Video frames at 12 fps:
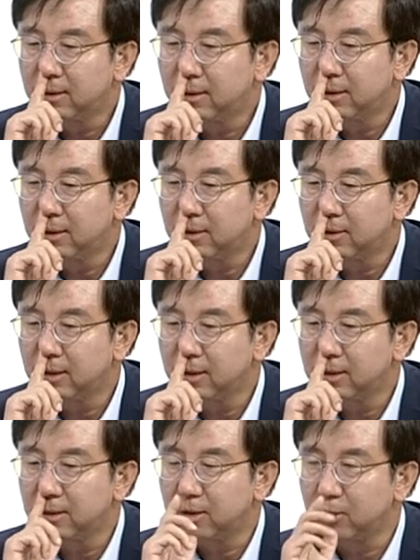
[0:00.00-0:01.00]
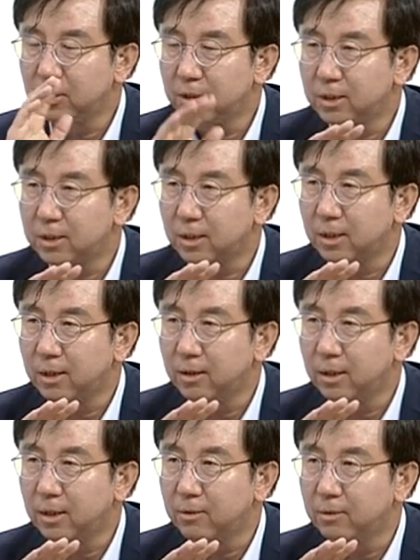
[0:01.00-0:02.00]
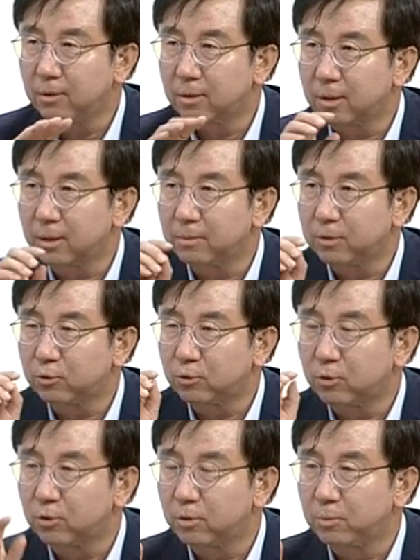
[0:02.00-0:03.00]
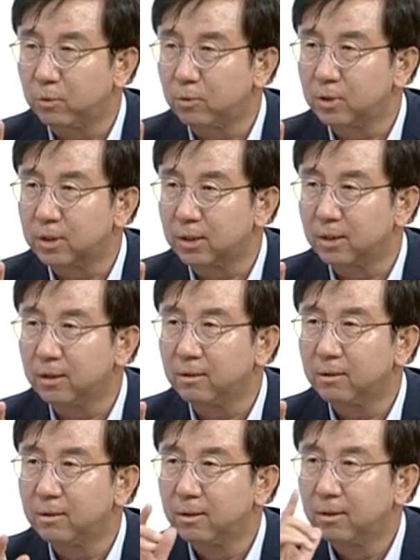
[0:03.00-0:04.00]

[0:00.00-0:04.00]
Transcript: 크게 저희가 이제 전기차하고 그다음에 수소를 보고 있잖아요.